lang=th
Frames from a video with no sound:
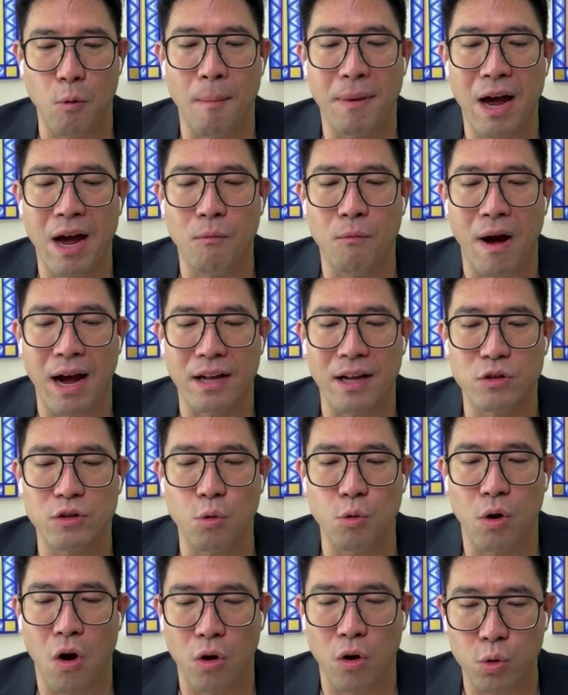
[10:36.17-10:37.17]
ความคาดหวัง
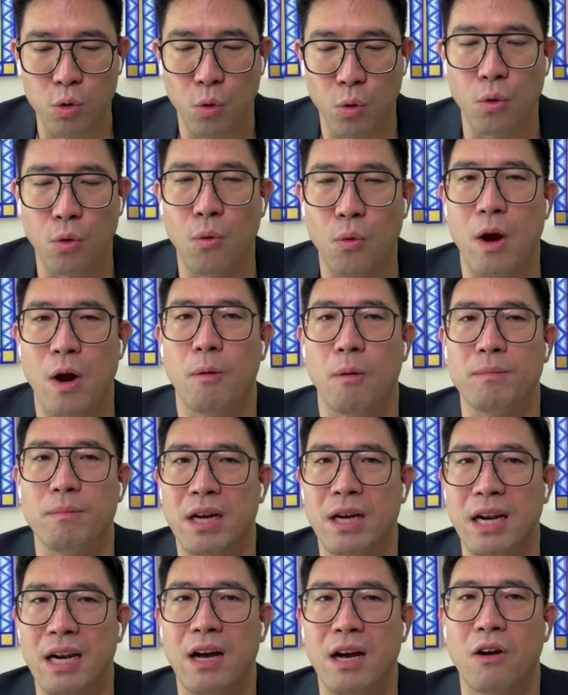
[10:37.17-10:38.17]
ตัวกองทุนด้วยรวม
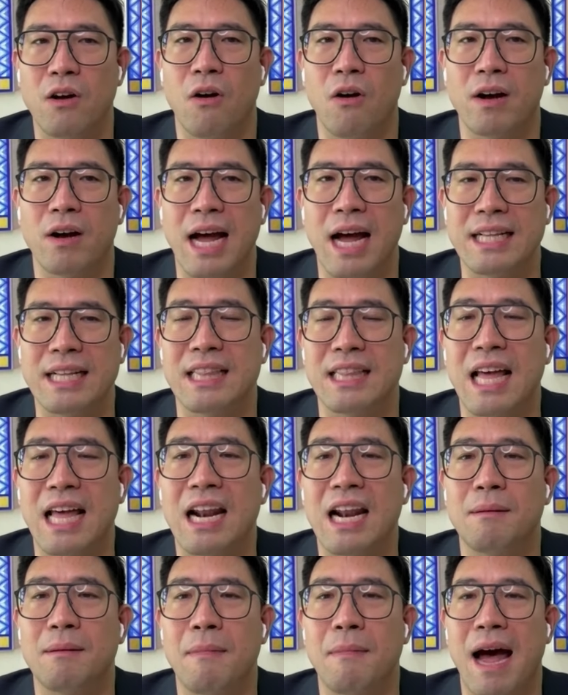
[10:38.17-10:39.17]
ถึงเรื่องของการจัดตั้
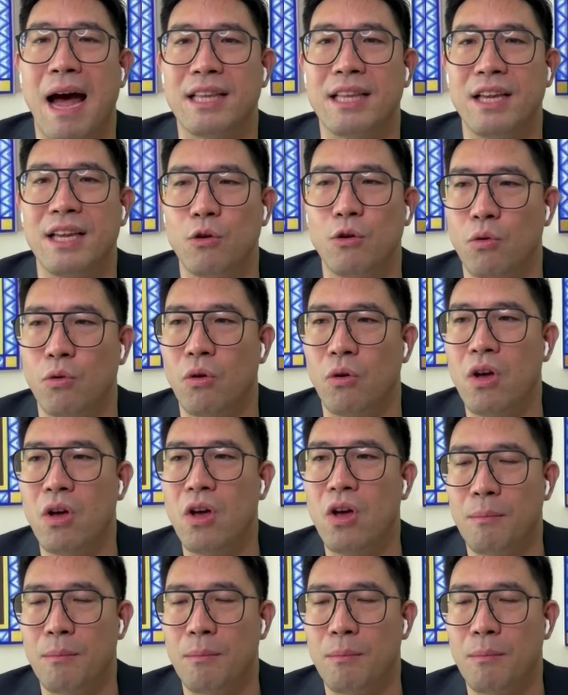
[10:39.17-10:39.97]
งรัฐบาลที่ดู